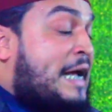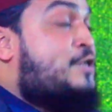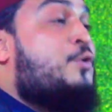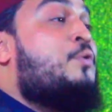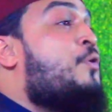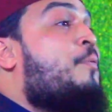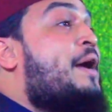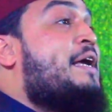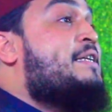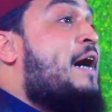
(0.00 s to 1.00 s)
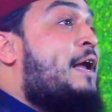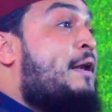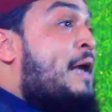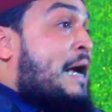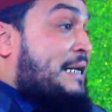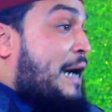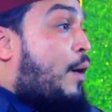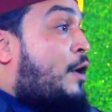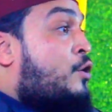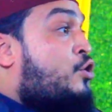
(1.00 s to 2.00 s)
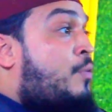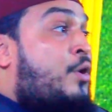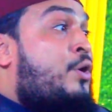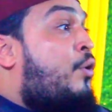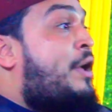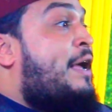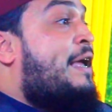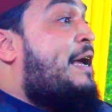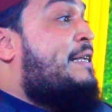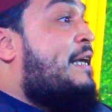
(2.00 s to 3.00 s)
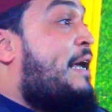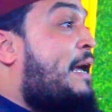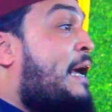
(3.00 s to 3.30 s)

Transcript: এই জন্য ভাই যান যাওয়ার সময় হয়ে গিয়েছে